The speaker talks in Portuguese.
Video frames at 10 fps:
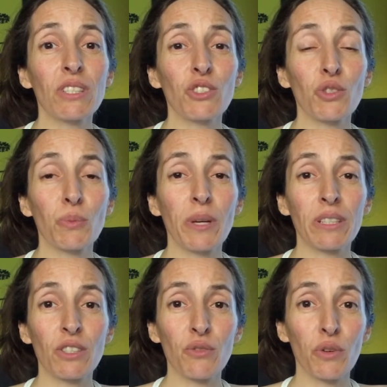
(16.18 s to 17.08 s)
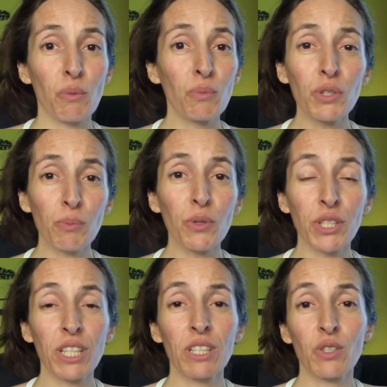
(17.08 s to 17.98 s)
as descobertas foram muito
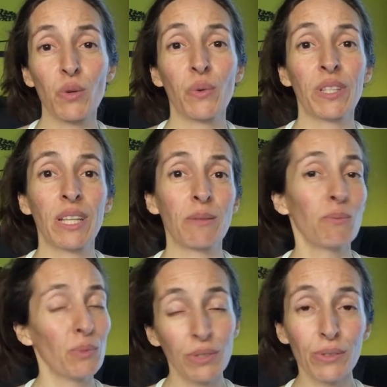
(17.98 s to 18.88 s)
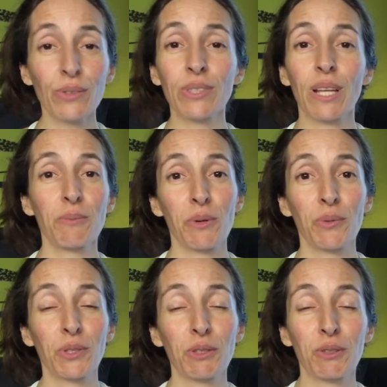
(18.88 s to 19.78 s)
pouquinhas, que eu andei muito de um lado para
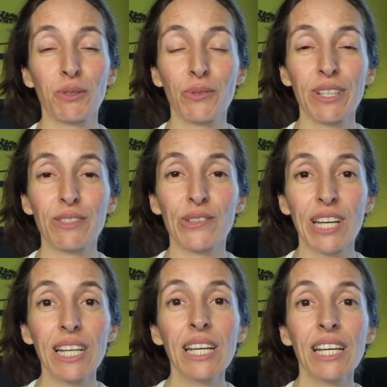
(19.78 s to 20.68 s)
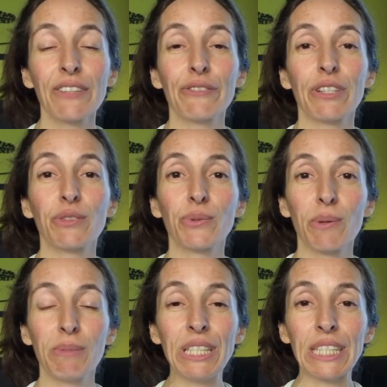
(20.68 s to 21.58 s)
o outro, zunga zunga, feito
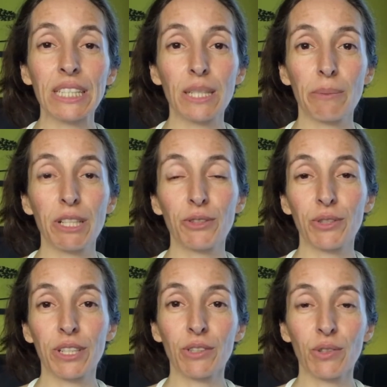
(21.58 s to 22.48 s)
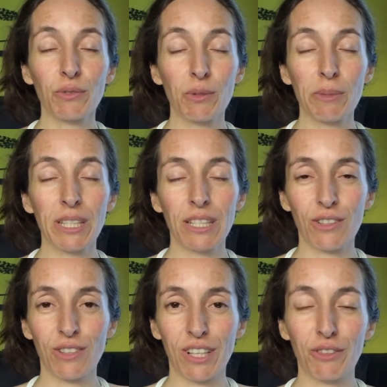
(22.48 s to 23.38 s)
abelhinha trabalhadora ou
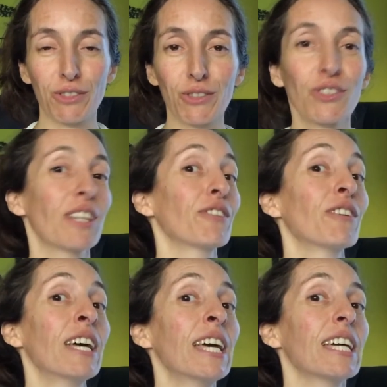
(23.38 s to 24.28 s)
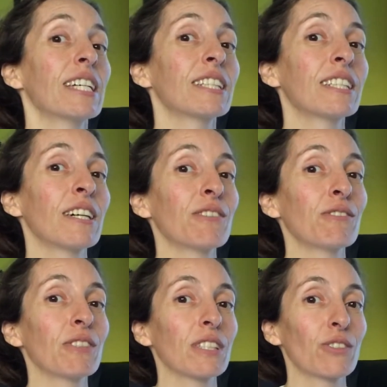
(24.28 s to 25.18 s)
formiguinha ou qualquer coisa do género.
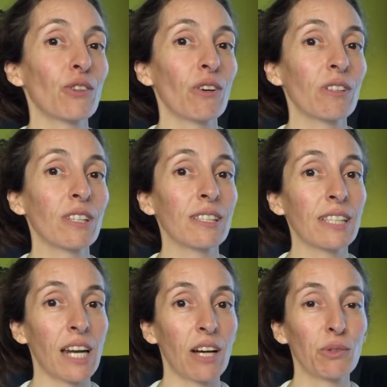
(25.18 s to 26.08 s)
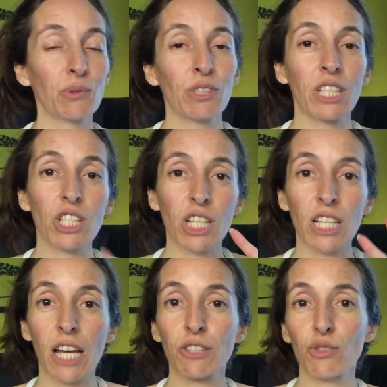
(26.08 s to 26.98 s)
Então só lhe trago três
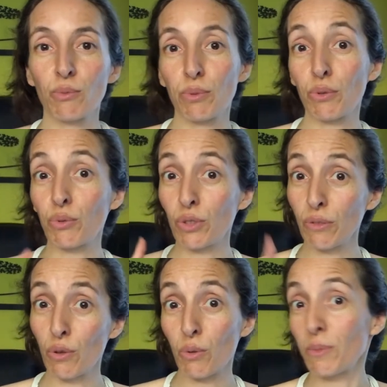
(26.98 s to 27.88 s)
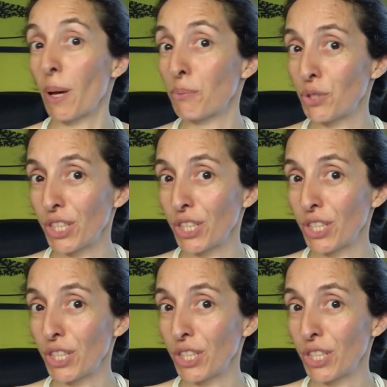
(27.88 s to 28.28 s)
canais e um produto e vou começar por